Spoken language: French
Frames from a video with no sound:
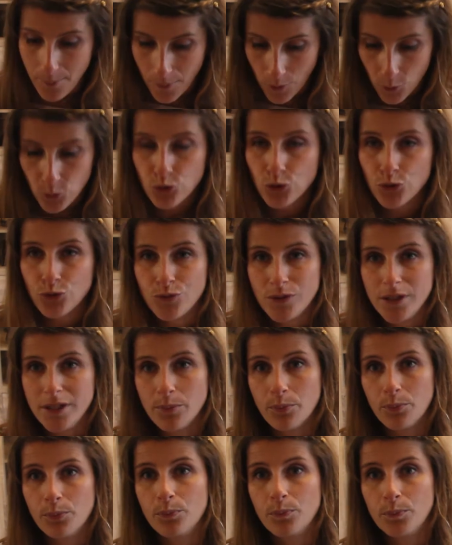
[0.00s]

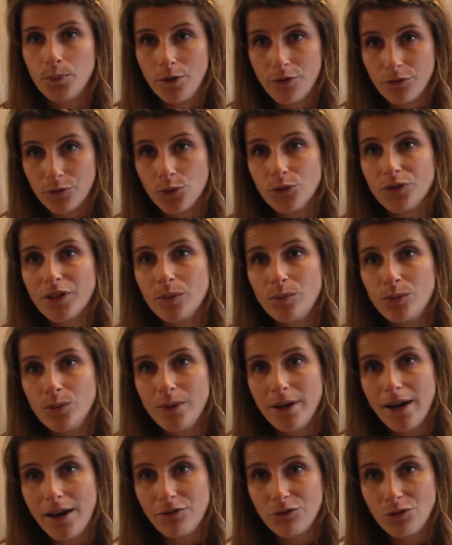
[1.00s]
aujourd'hui peuvent
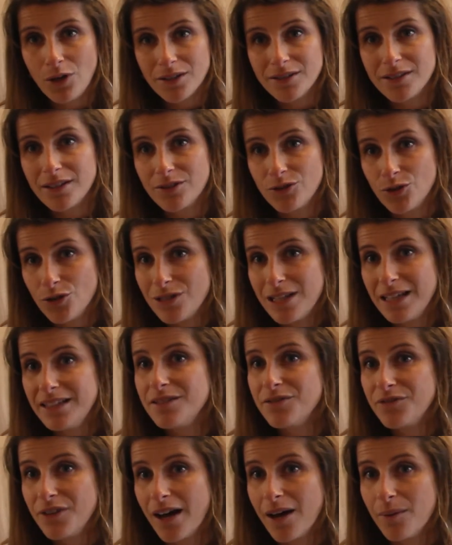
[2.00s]
contribuer à voir ces choses-là
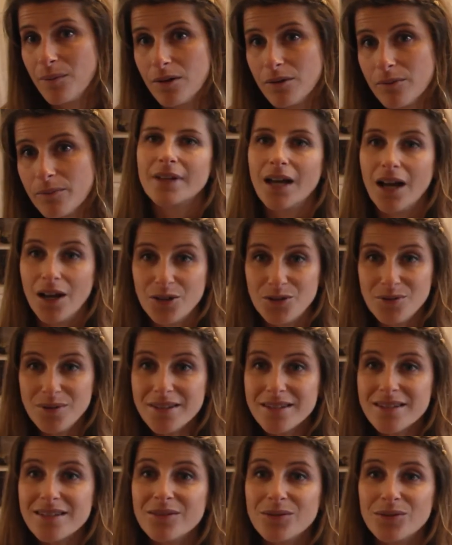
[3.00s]
différemment.
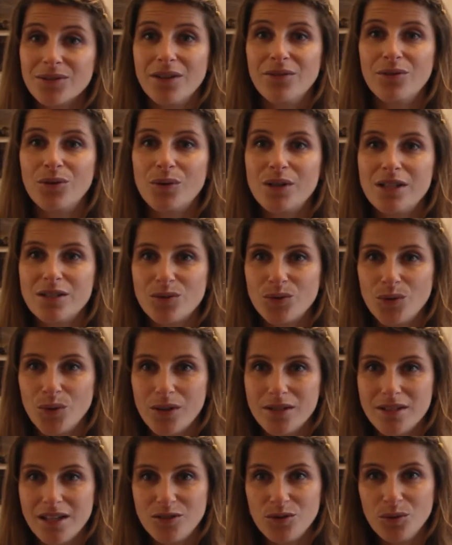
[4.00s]
Ensuite, nous avons eu les
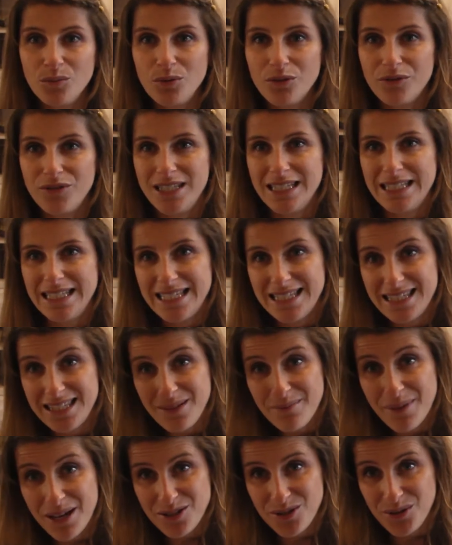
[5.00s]
autorisations pour visiter
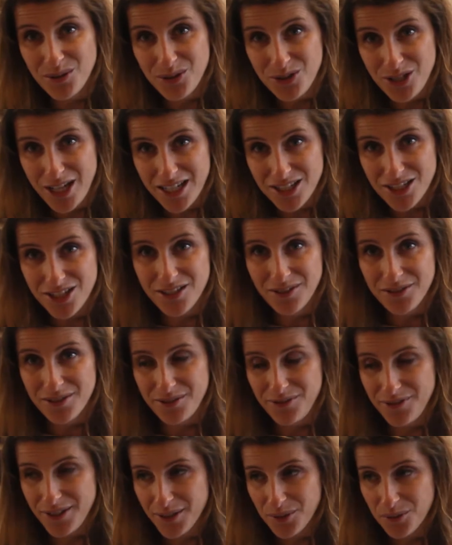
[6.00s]
6 bases de recherche
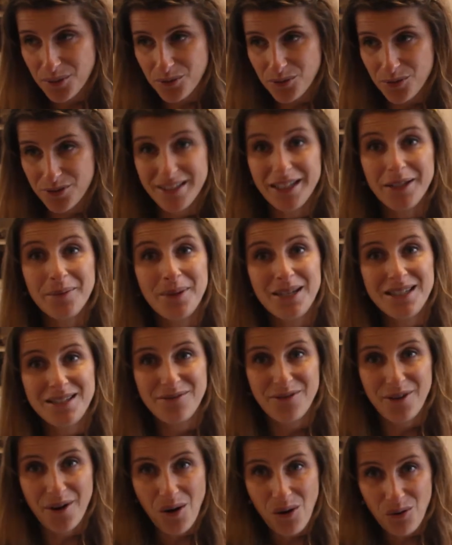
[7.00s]
scientifique de 5 pays
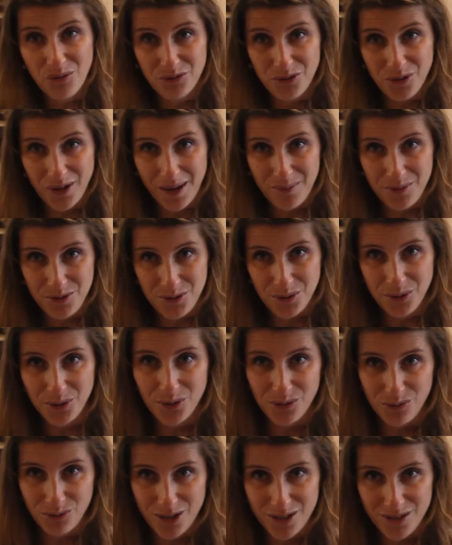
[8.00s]
différents au fur et à mesure
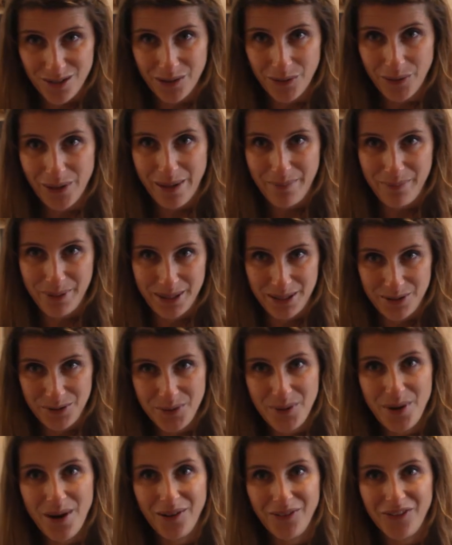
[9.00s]
que nous descendons la
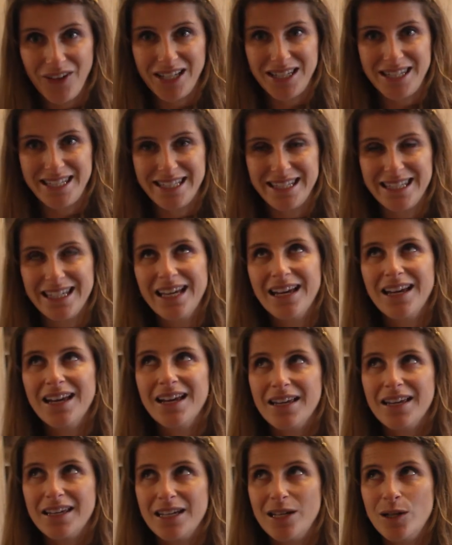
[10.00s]
péninsule antarctique.
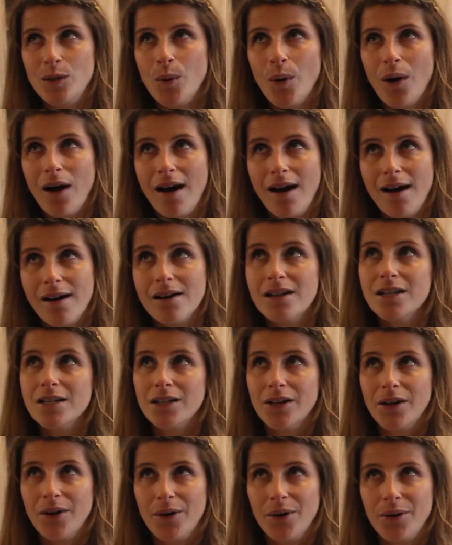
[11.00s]
Il y aura
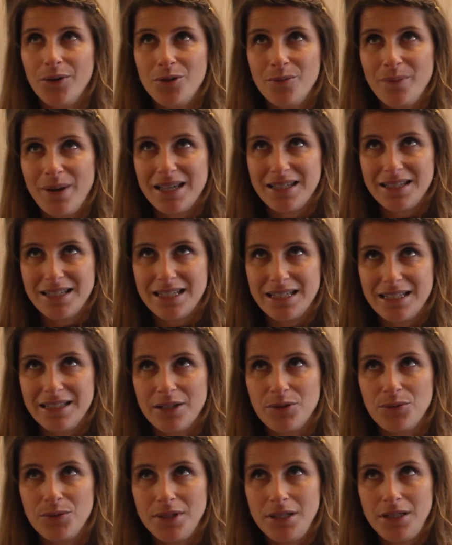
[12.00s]
euh, une base des
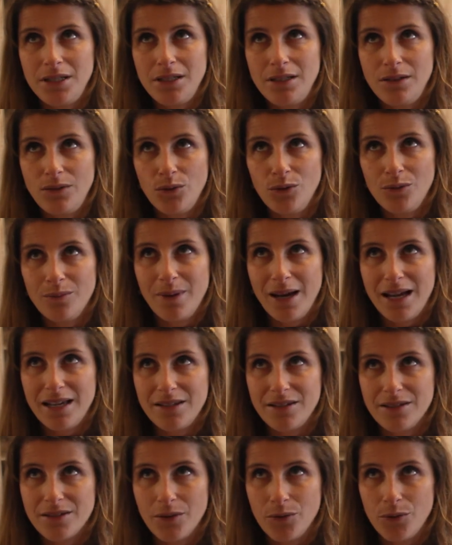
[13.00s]
États-Unis, une
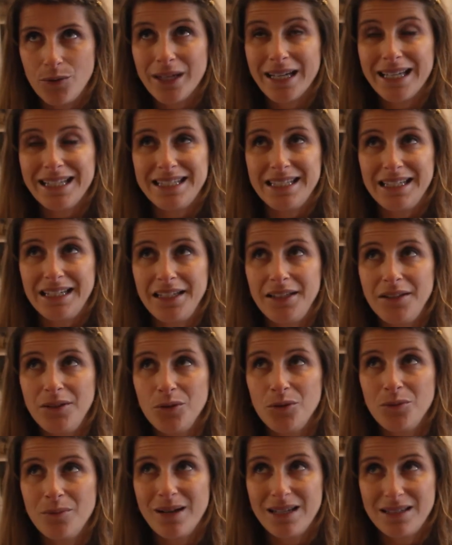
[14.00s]
base
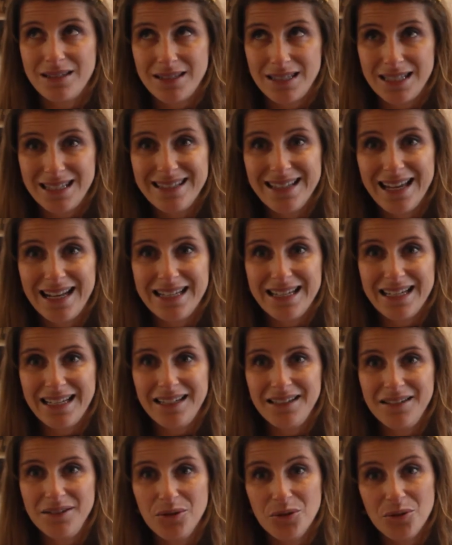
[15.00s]
ukrainienne, une base
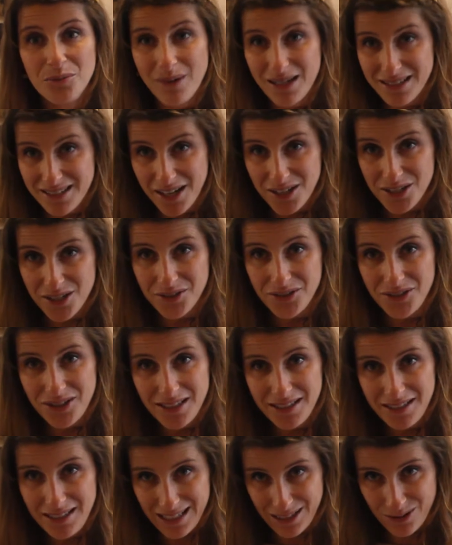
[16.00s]
italienne, une base
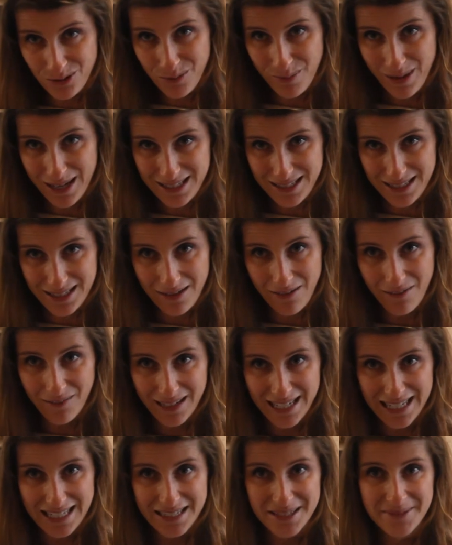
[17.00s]
argentine et deux bases
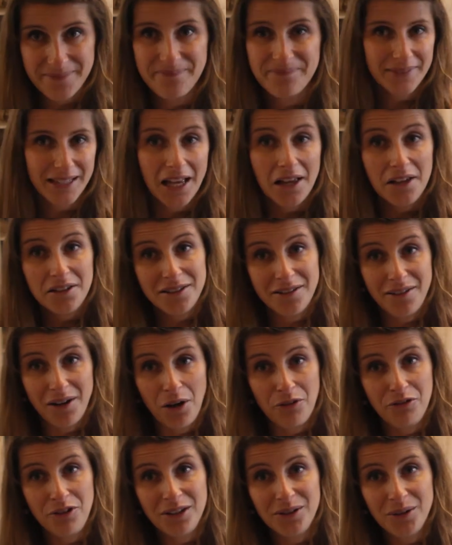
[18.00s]
anglaises. Ça va
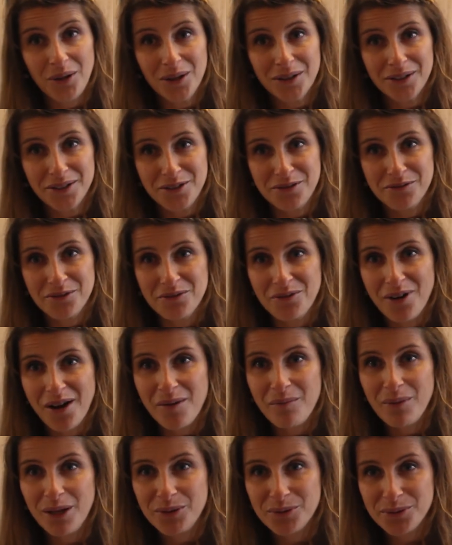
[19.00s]
leur faire drôle quand ils vont
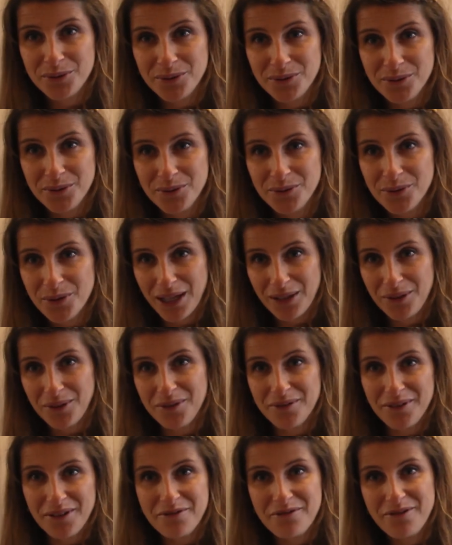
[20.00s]
voir un bateau de
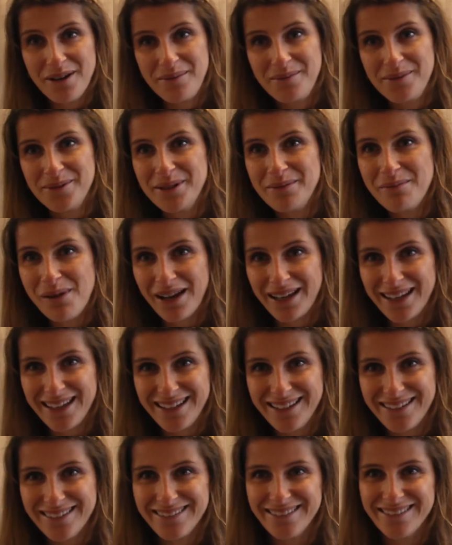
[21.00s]
80 femmes
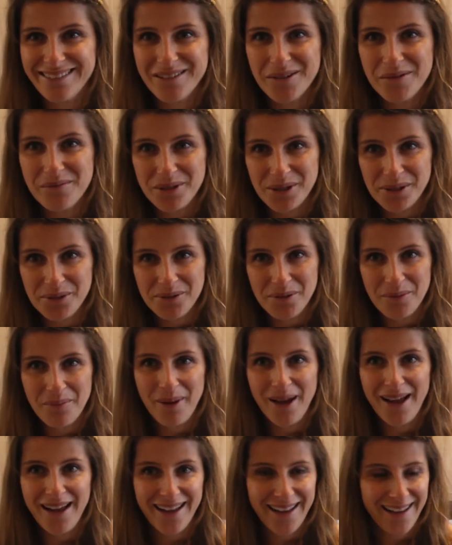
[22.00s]
débarquer euh, au milieu de nulle
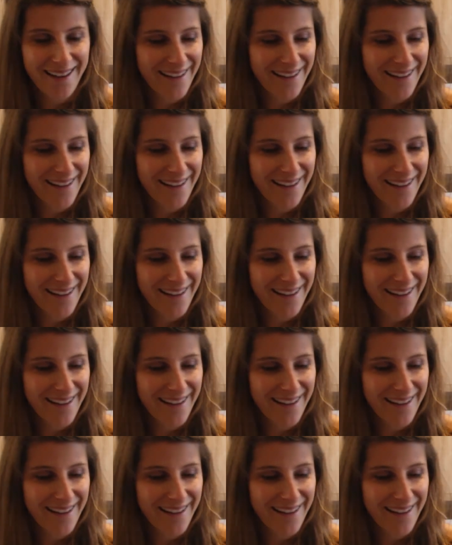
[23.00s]
part